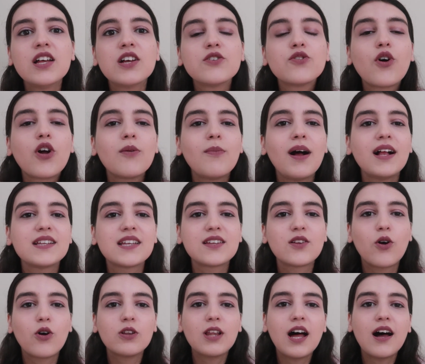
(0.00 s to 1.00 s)
normalde
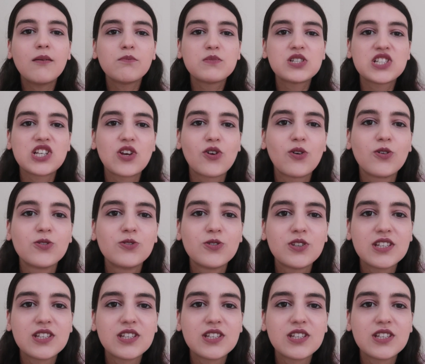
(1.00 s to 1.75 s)
de olağan bir şey olduğu